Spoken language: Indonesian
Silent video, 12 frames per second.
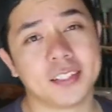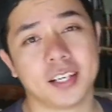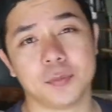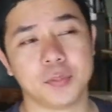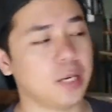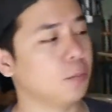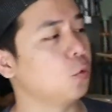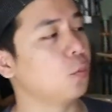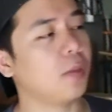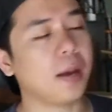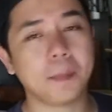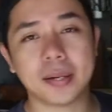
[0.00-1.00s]
cara menyambung
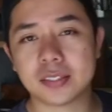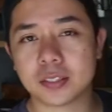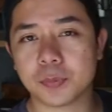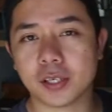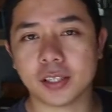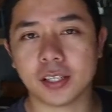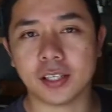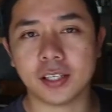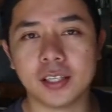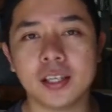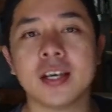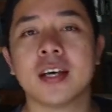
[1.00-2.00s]
papan seperti ini